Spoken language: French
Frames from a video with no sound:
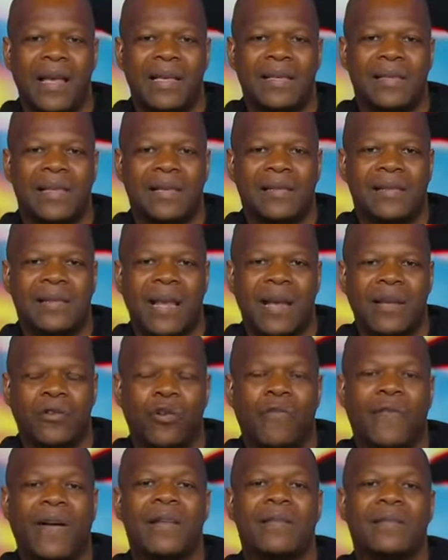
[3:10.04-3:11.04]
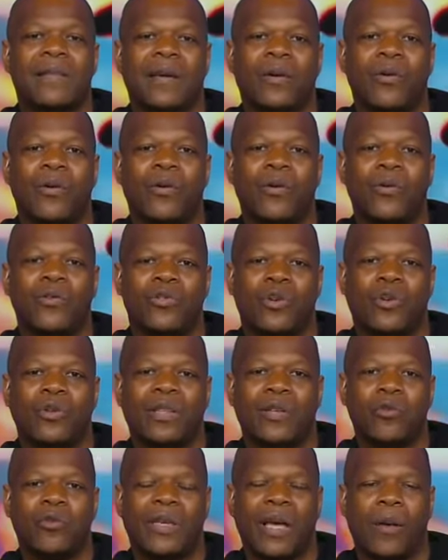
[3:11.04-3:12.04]
c'est celle de Valsero du
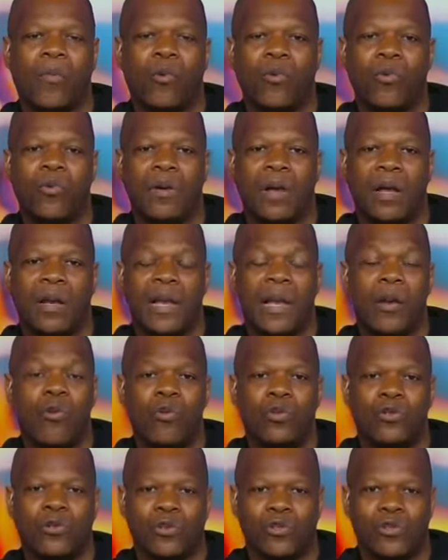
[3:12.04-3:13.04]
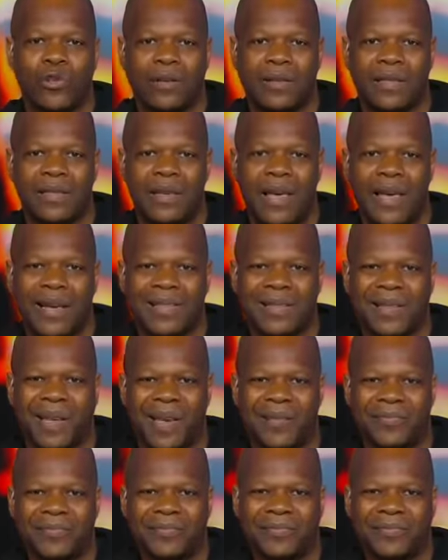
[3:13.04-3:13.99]
côté du Cameroun. Les loups sont sortis. Extrait.